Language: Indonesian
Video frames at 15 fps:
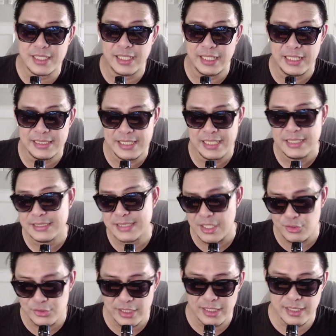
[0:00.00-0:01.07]
kan guys ya.
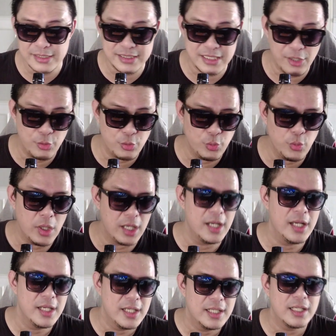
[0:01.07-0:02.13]
Seharusnya yang setahu gua
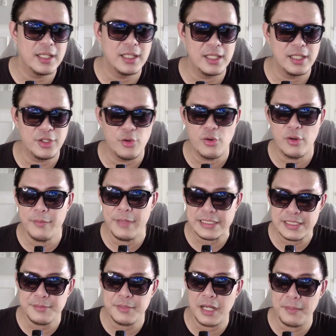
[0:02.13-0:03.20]
uh, eh, Yonghoi
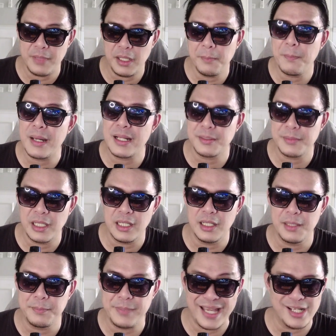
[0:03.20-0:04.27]
biasanya mengambil part
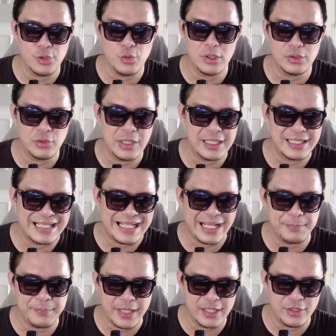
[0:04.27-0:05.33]
uh, piano atau enggak grand
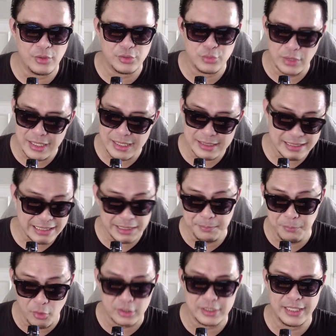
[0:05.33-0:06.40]
piano atau enggak
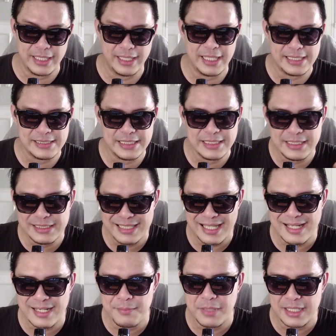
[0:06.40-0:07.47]
keyboard ya guys ya. Ini
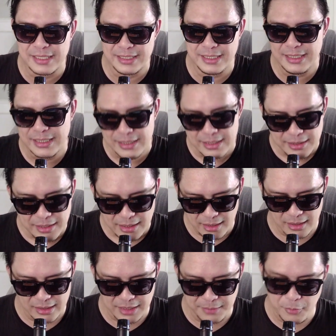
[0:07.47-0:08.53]
sekarang berarti
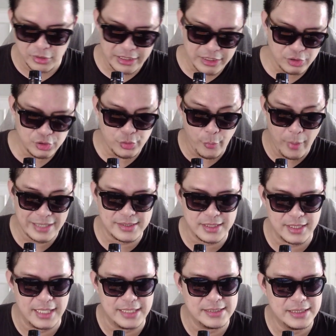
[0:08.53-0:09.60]
uh, keyboardnya itu sequencer
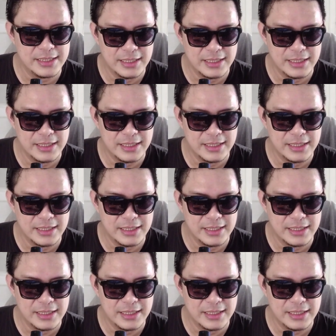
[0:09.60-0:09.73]
guys.